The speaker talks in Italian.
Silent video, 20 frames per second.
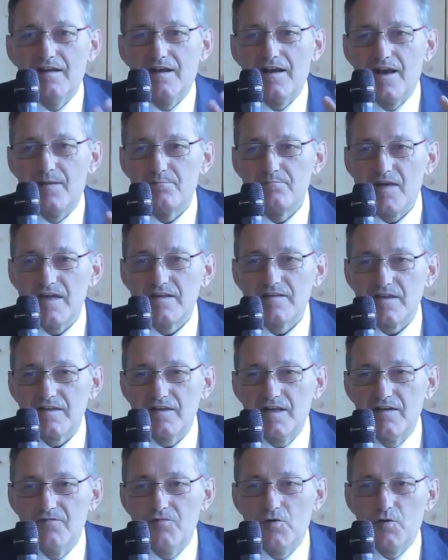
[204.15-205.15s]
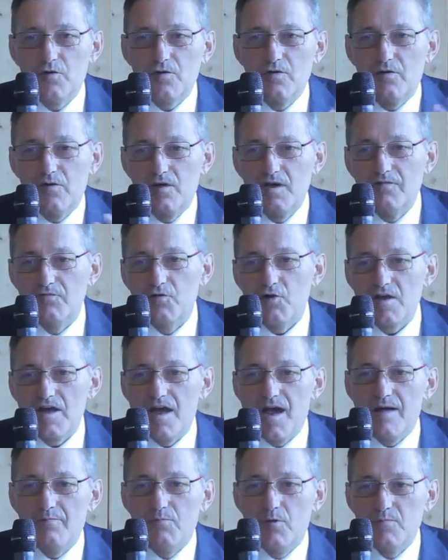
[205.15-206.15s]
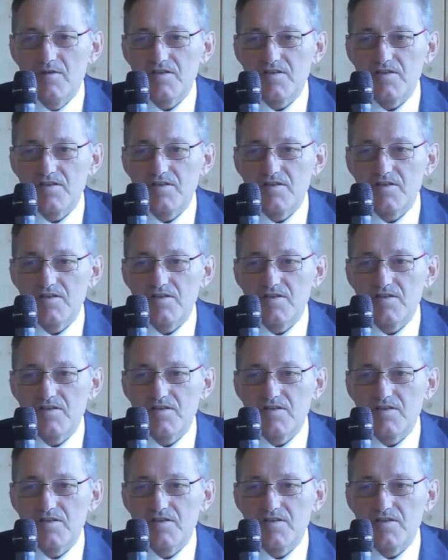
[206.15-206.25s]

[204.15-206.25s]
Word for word: l'ambiente di lavoro, lavoriamo,